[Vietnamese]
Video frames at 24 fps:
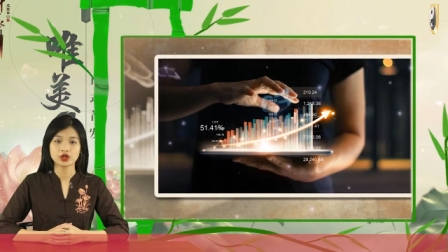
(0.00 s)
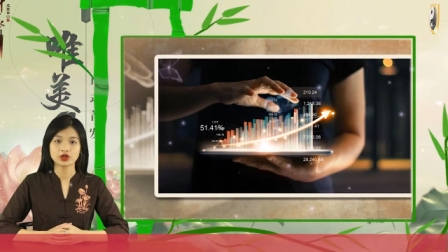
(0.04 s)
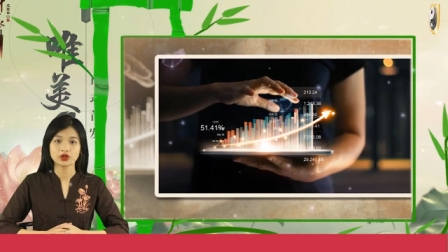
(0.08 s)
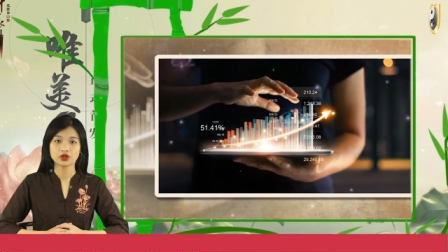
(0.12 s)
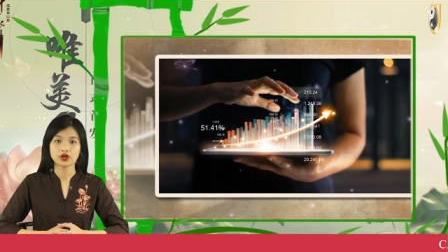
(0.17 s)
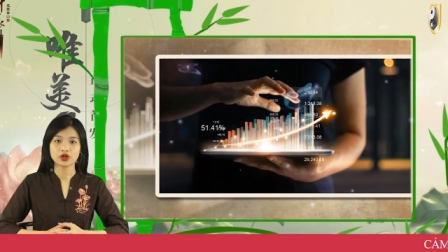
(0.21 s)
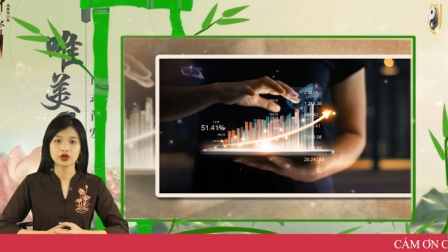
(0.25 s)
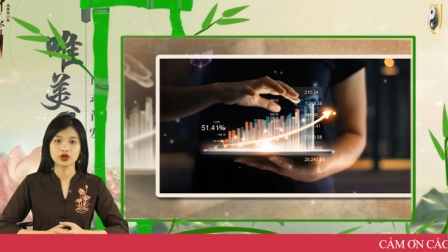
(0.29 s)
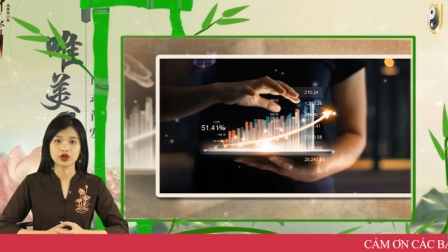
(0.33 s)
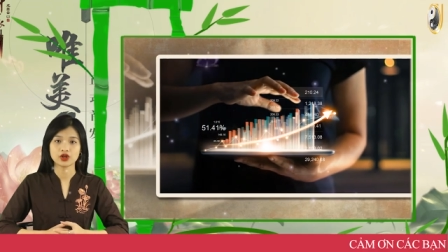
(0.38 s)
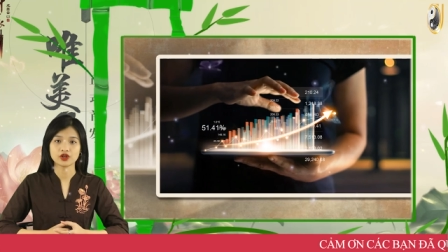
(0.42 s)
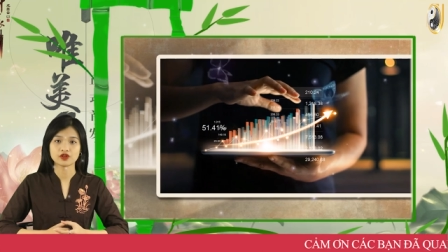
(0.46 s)

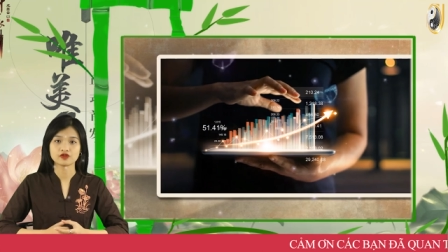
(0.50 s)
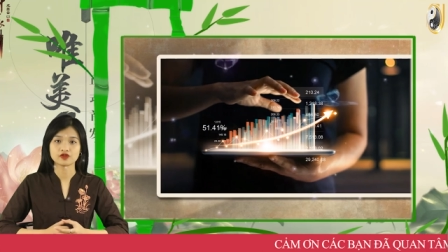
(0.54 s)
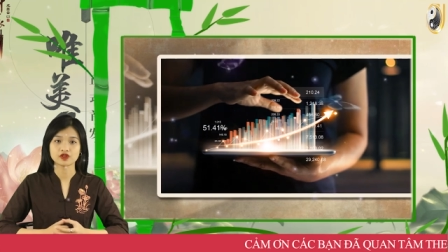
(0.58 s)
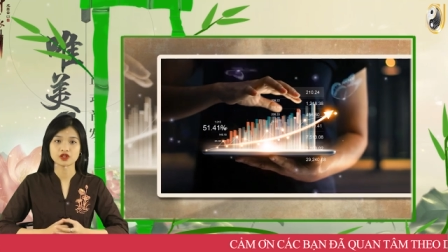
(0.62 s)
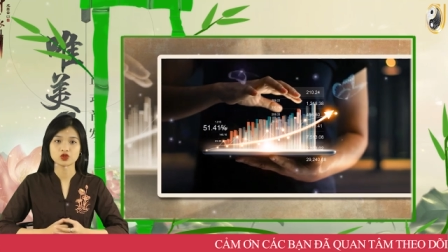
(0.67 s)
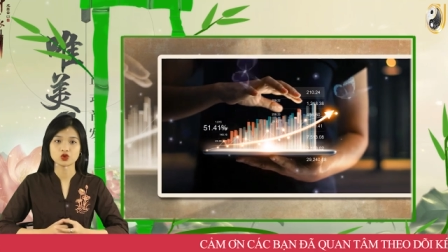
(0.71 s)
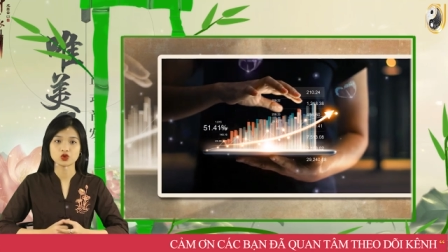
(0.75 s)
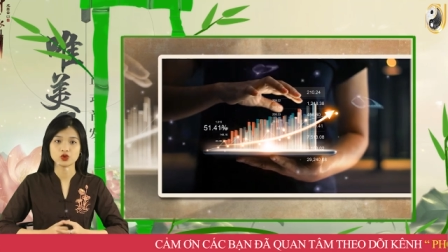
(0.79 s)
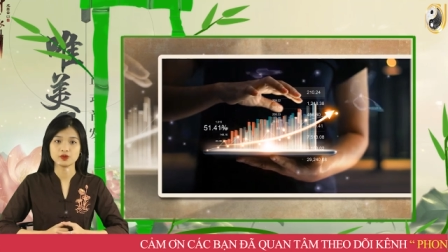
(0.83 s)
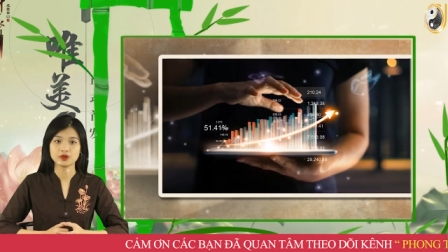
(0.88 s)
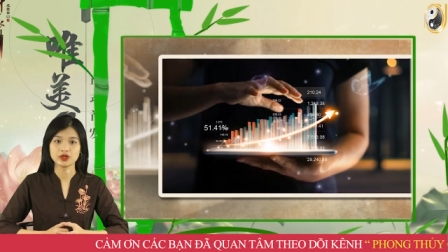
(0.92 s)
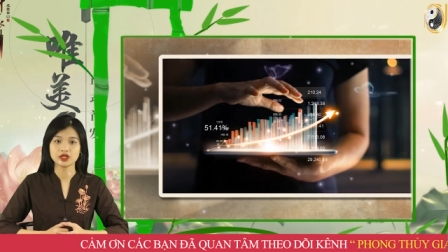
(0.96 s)
đòi hỏi phải
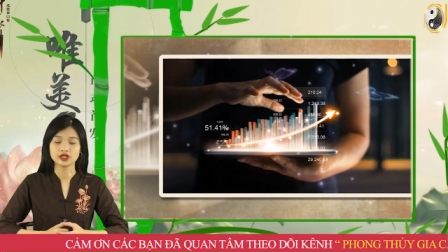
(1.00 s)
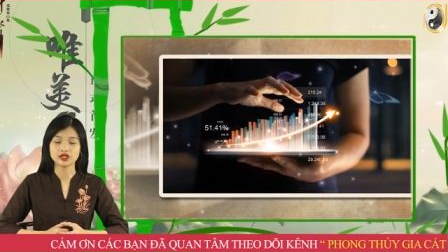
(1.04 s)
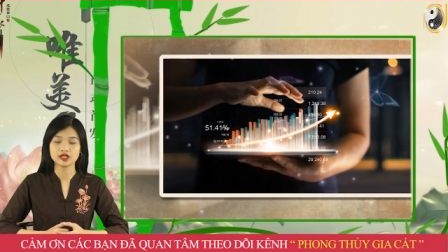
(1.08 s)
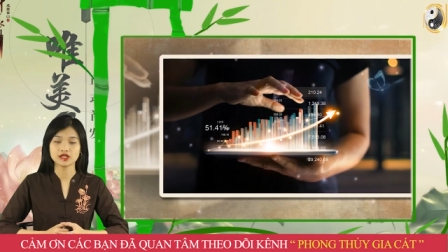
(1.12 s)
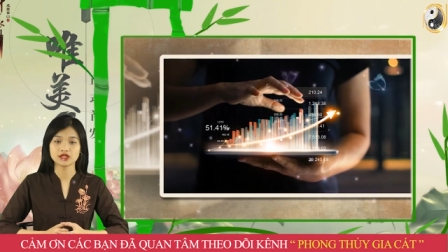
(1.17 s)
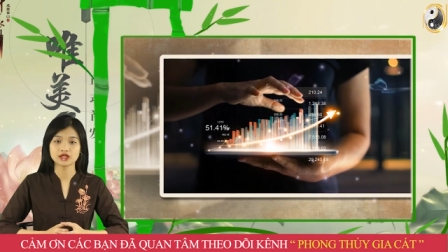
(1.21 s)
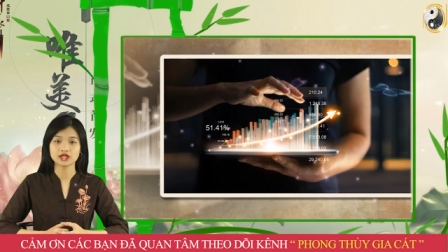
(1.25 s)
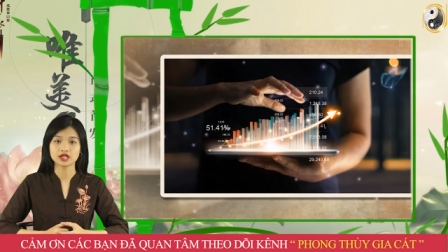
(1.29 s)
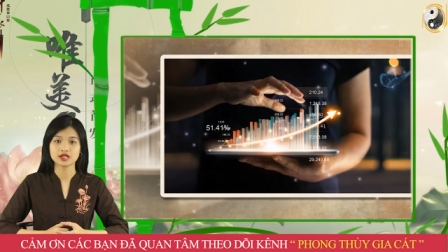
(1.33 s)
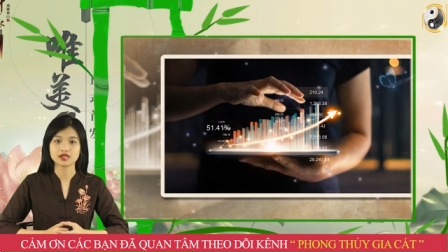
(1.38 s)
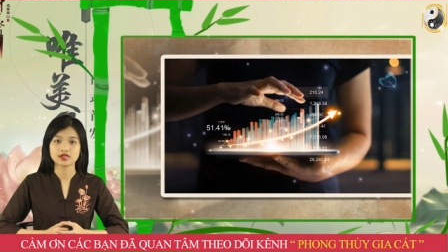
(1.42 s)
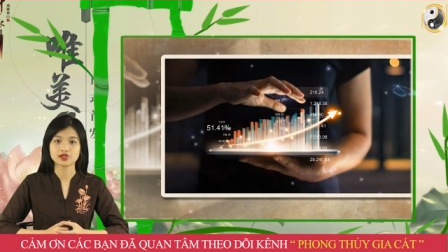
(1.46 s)
chuẩn bị
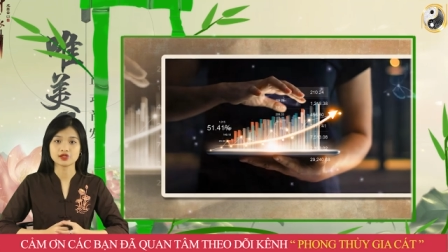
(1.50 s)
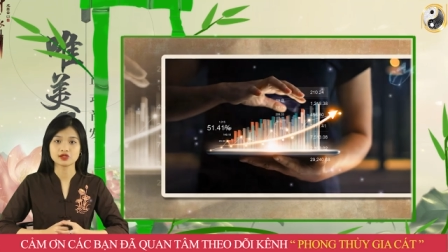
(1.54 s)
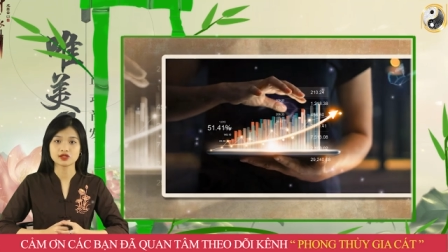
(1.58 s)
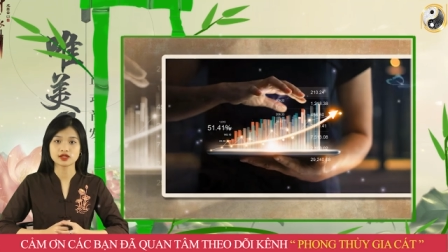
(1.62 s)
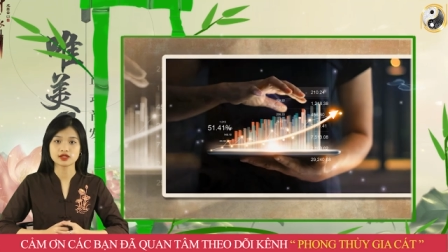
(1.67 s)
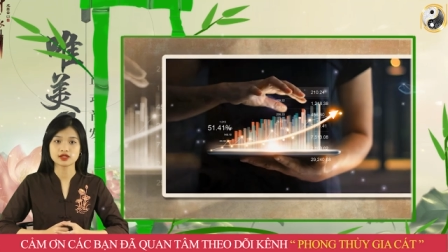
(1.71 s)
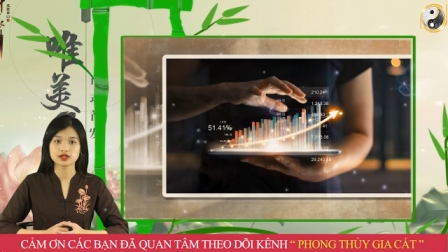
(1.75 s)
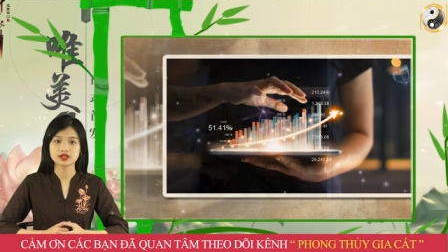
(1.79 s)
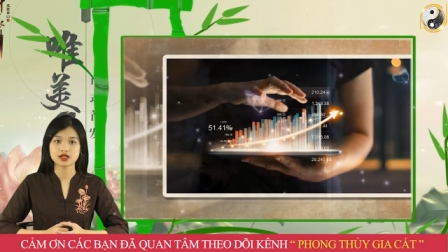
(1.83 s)
tinh thần sẵn